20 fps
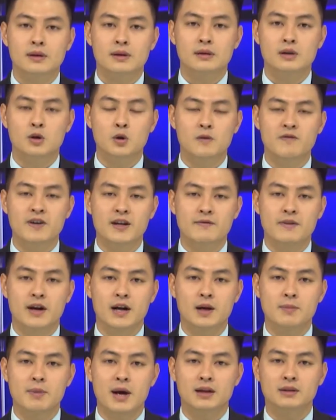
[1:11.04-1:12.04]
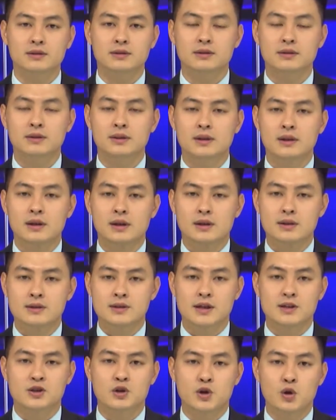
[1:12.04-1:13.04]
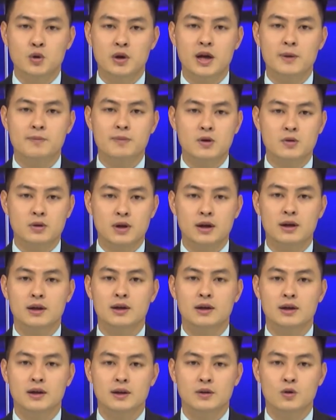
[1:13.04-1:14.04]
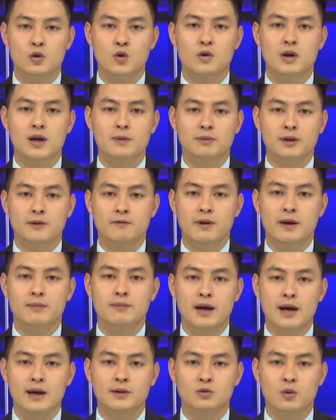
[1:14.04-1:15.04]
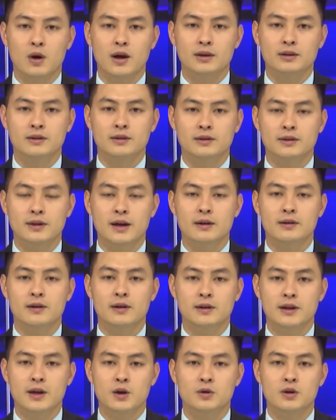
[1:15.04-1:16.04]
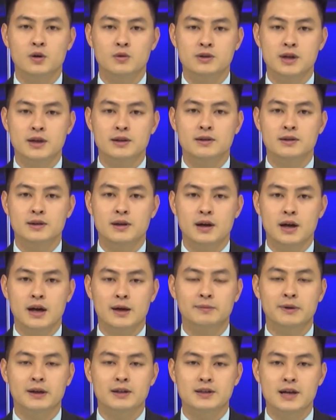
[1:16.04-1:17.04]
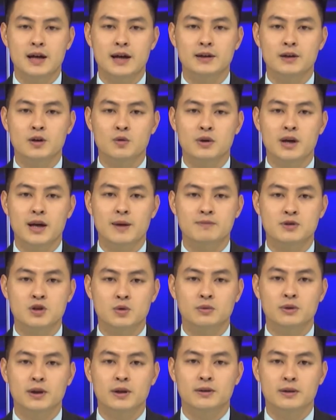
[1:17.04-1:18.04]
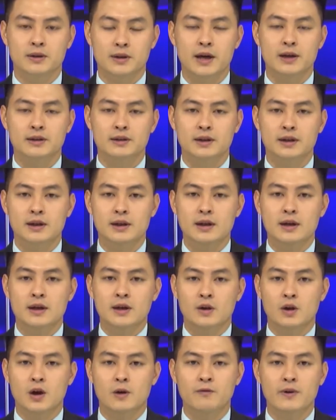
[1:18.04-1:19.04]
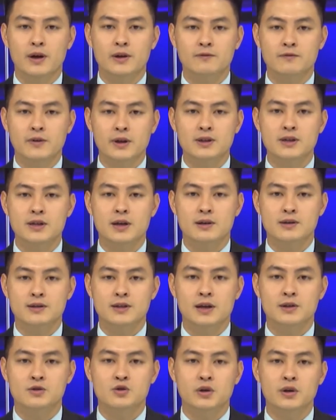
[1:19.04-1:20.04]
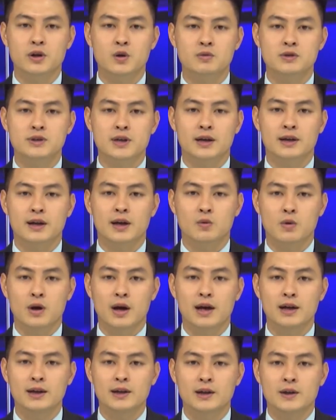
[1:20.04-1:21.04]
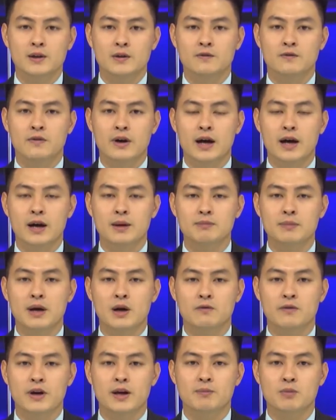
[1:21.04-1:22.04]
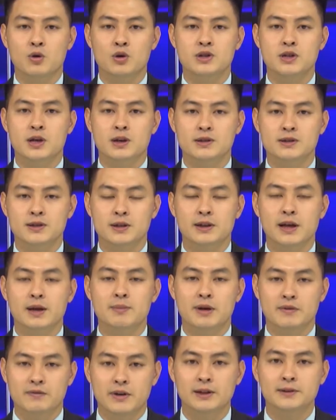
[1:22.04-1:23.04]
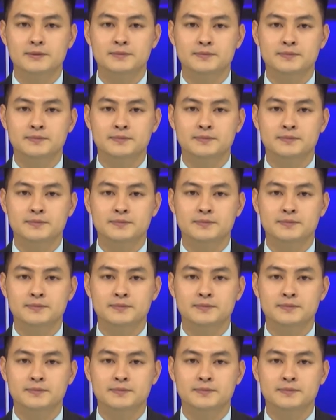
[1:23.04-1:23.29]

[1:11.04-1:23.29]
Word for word: Thưa quý vị và các bạn, sản xuất nông nghiệp hữu cơ, cung cấp thực phẩm an toàn đang được nhiều nông dân, hợp tác xã nông nghiệp trong tỉnh thực hiện – góp phần phát triển sản xuất nông sản hàng hóa và bảo vệ môi trường sinh thái bền vững.